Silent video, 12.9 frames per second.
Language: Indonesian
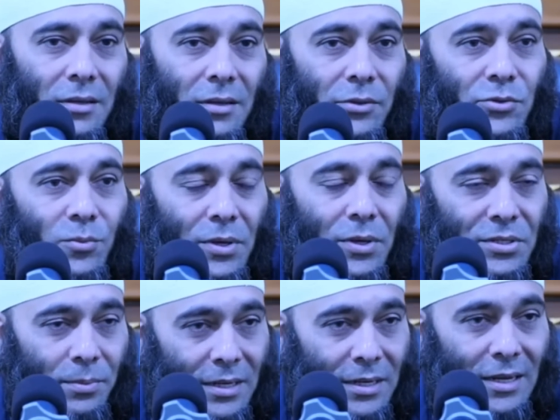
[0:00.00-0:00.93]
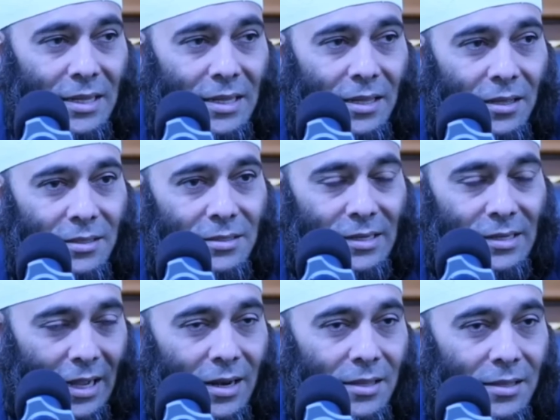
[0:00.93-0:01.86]
Itu semua sebenarnya
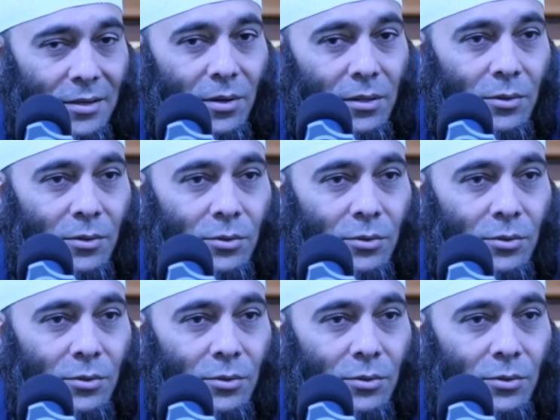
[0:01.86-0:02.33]
caranya Allah